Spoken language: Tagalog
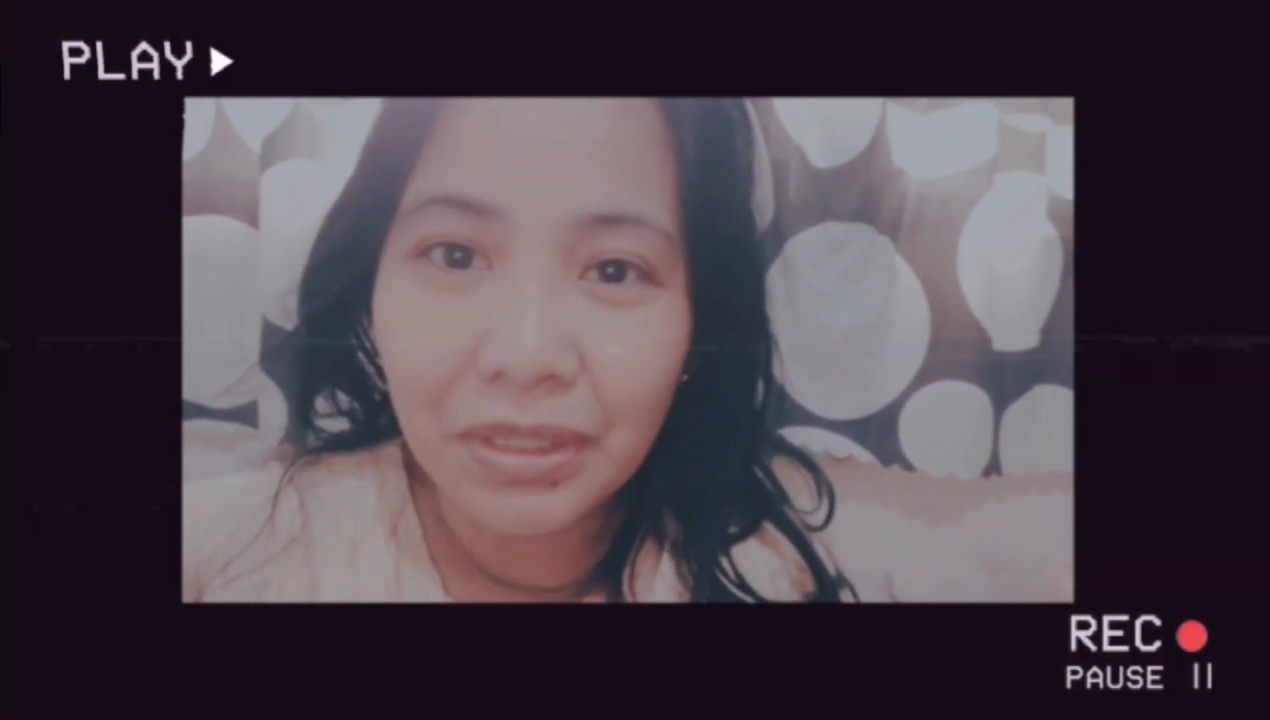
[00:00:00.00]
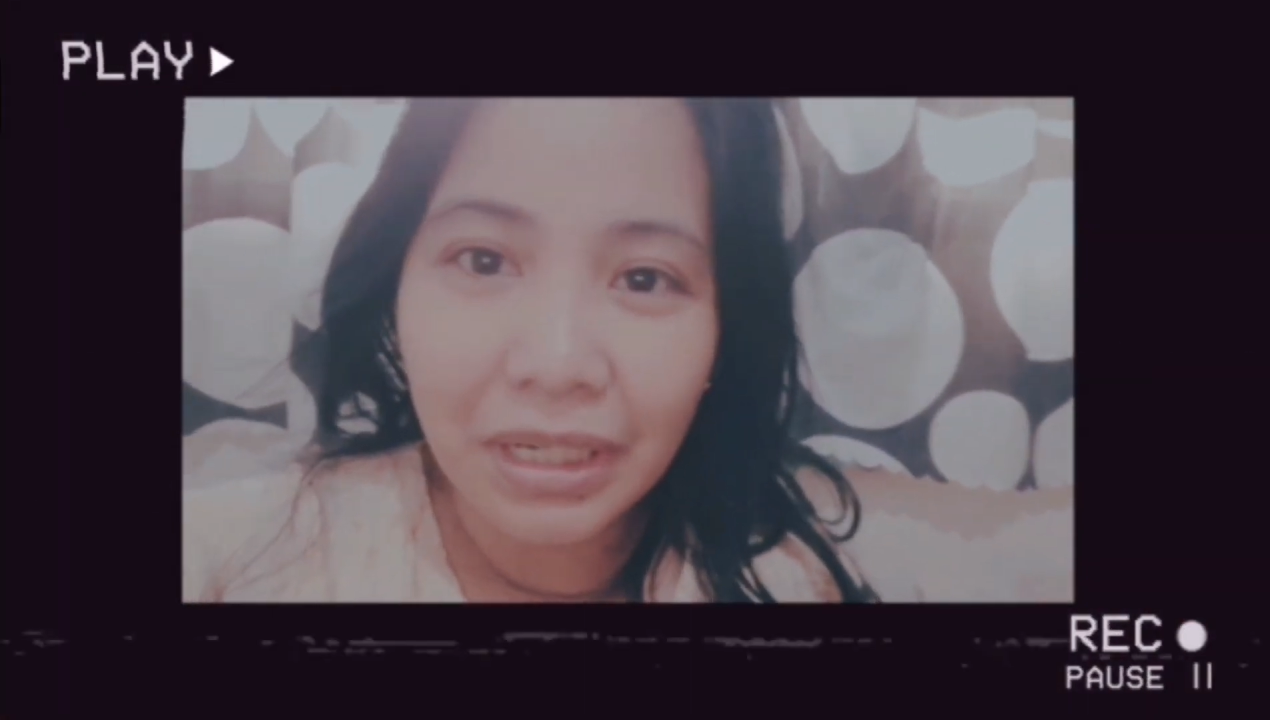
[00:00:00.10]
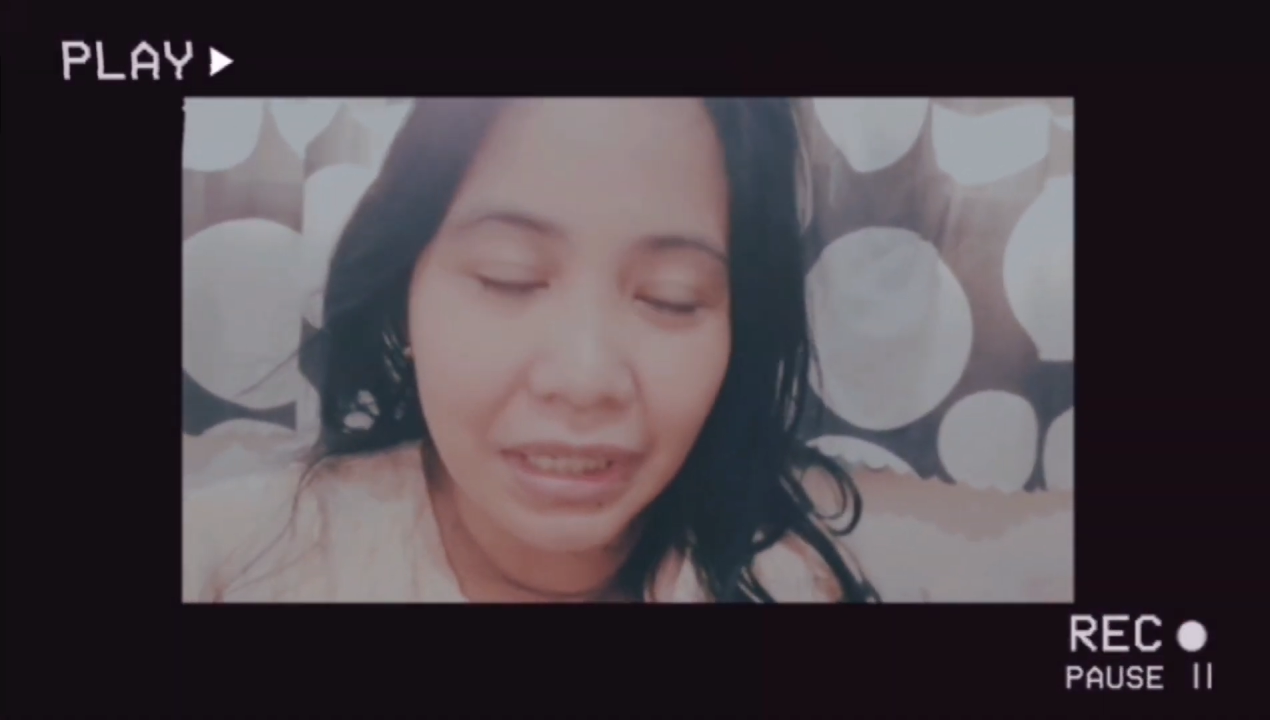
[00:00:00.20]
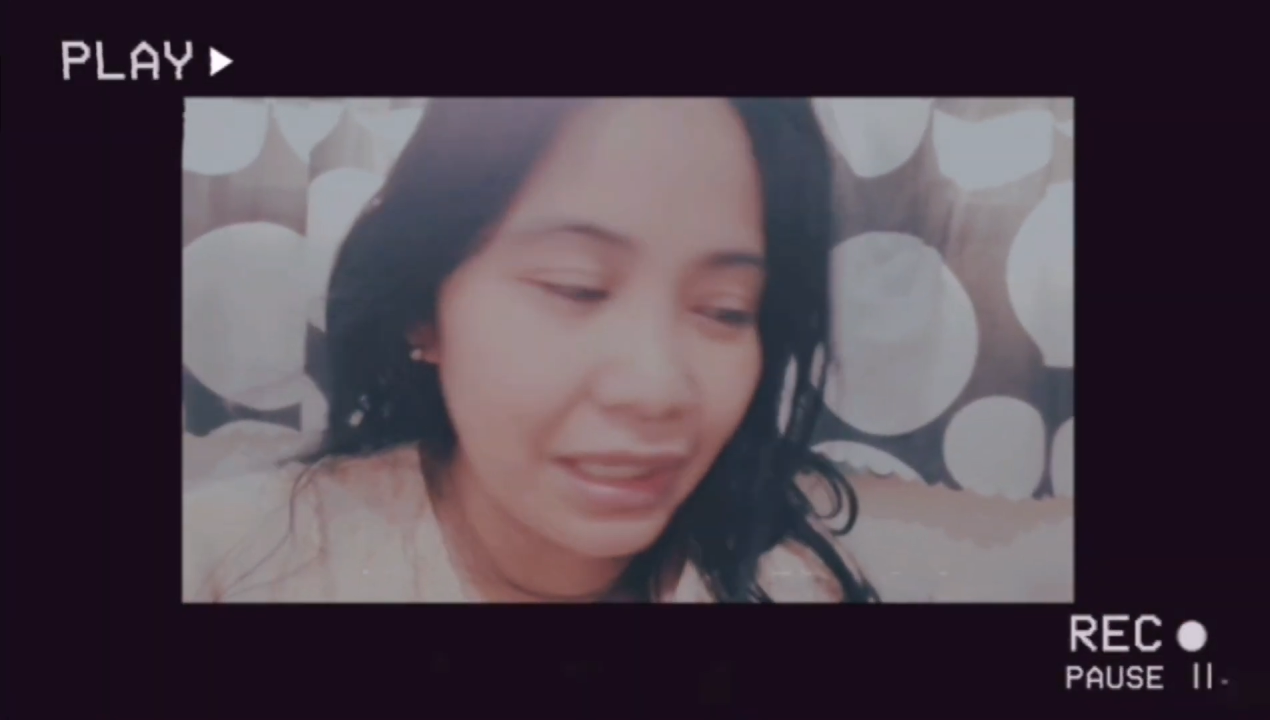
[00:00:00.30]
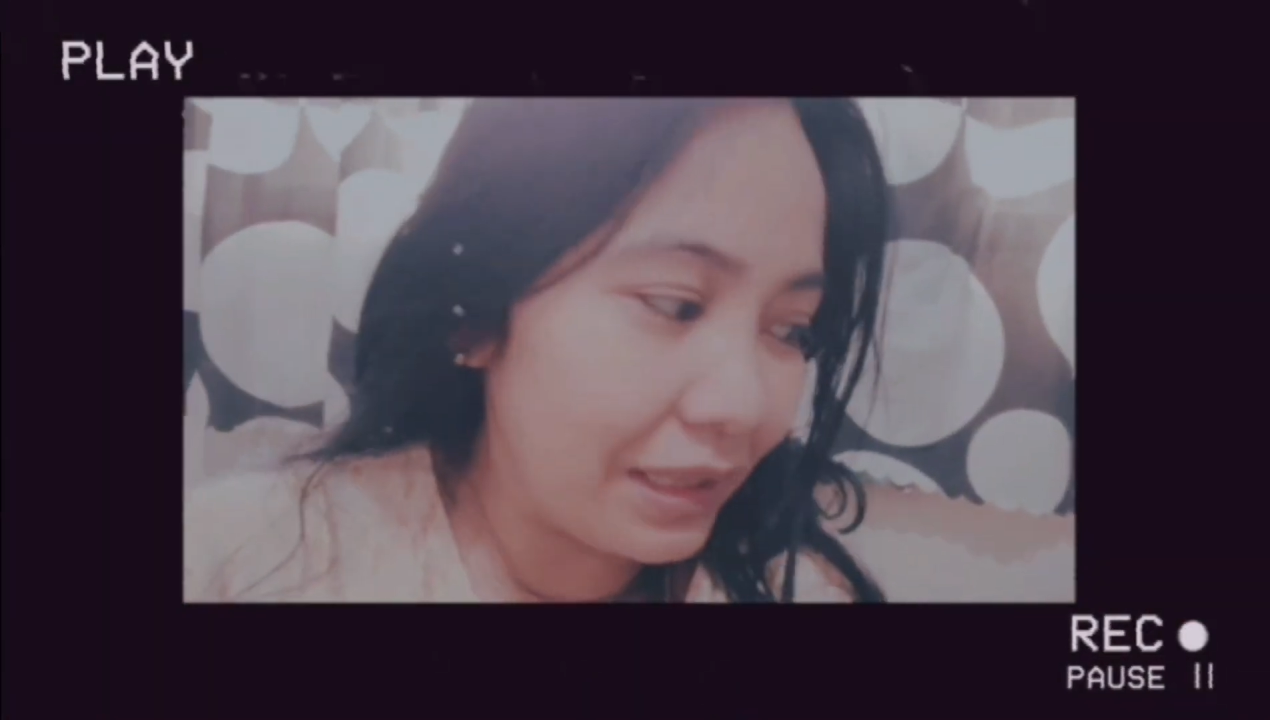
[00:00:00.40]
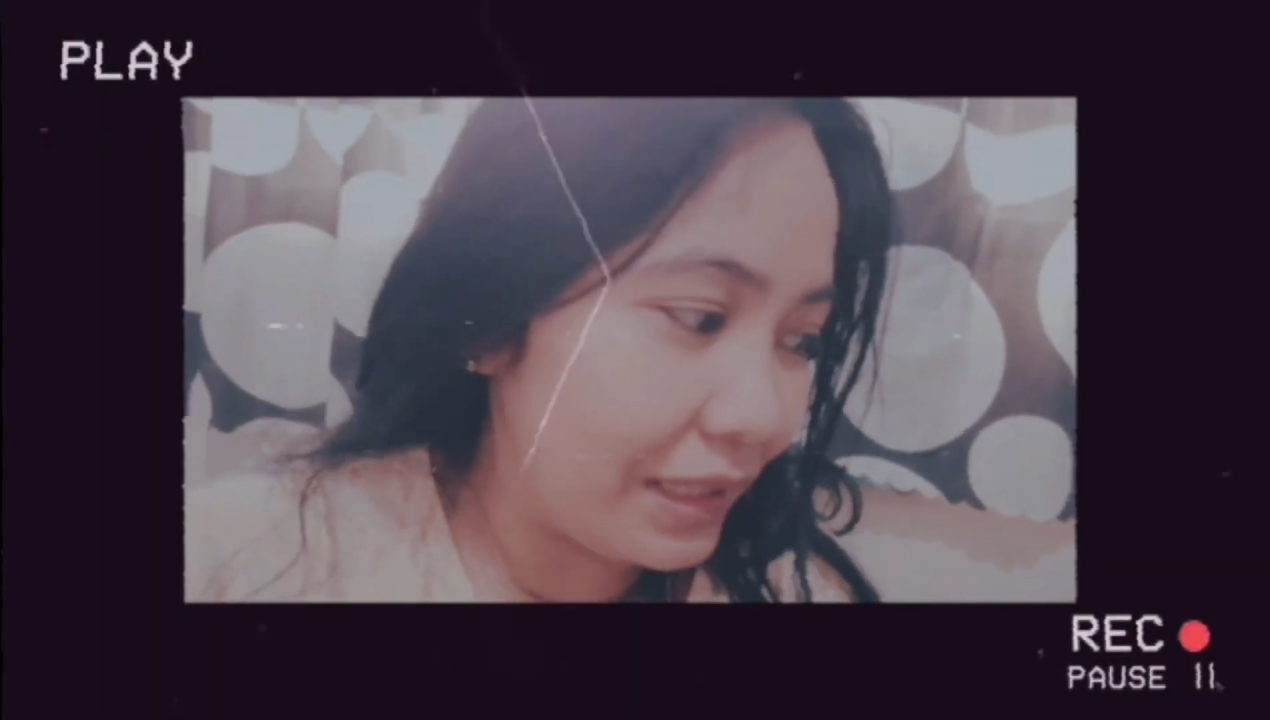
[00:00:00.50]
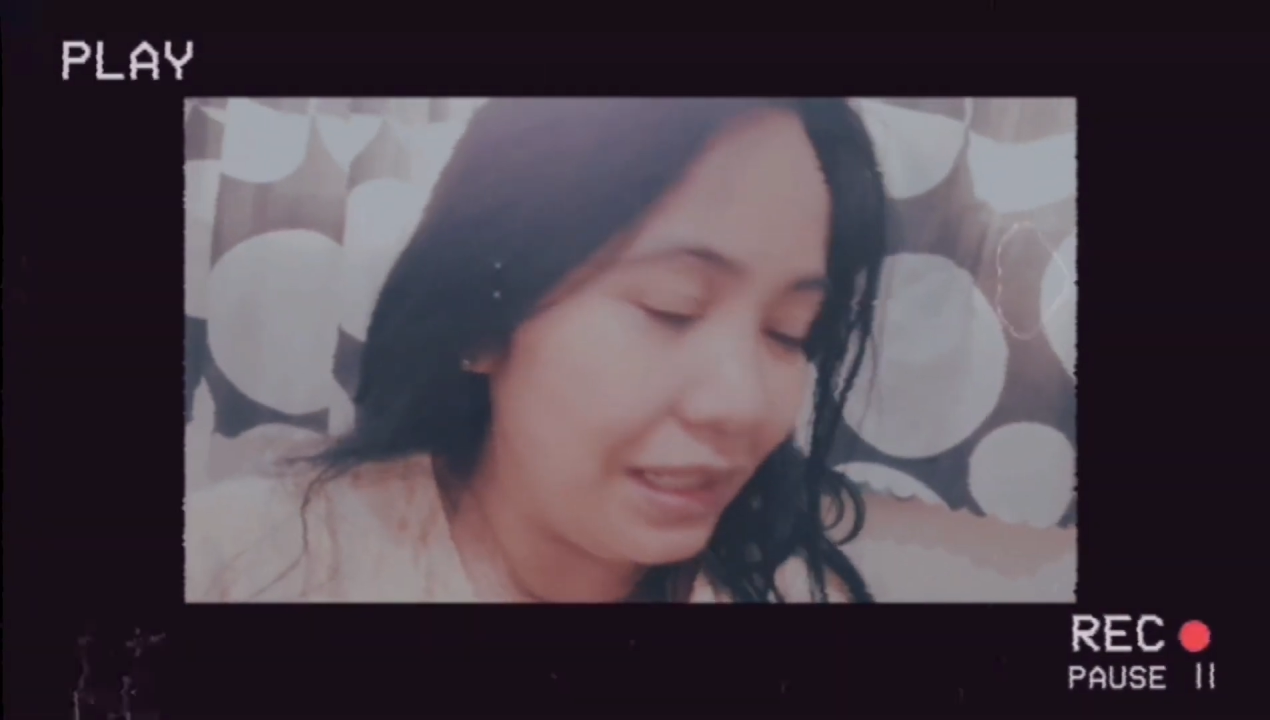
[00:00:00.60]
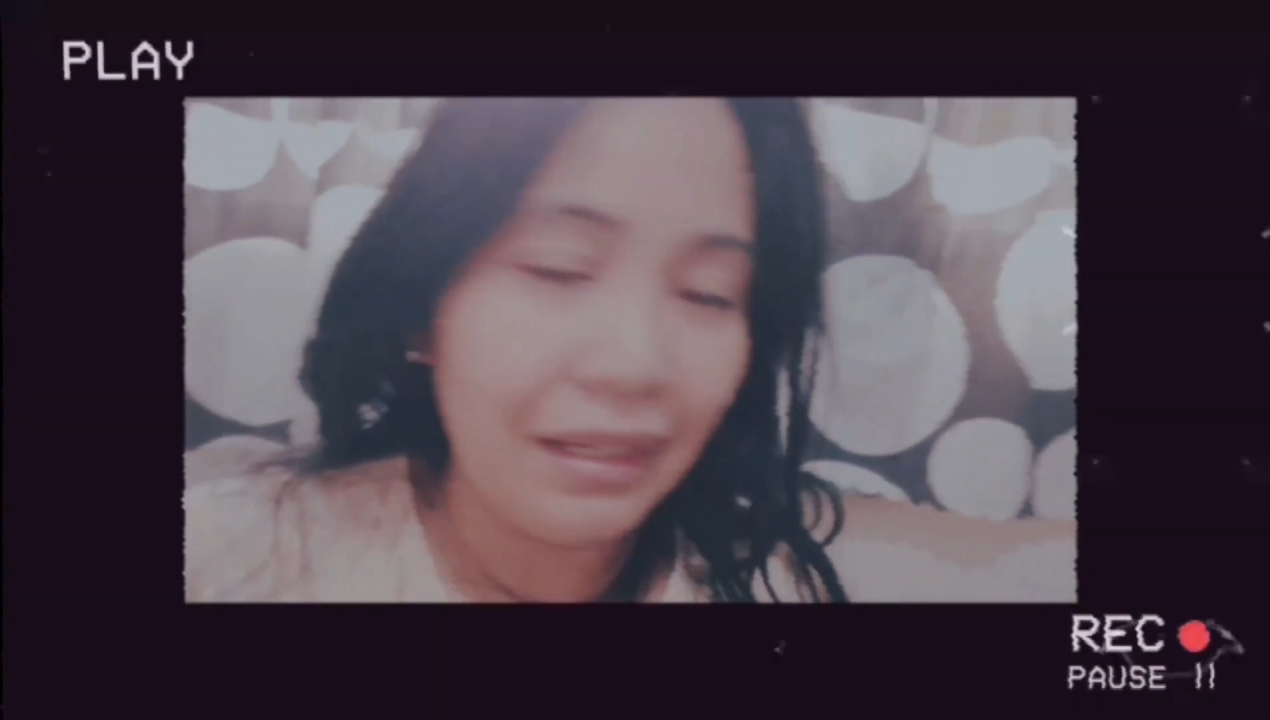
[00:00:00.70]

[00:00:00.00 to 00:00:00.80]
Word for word: currently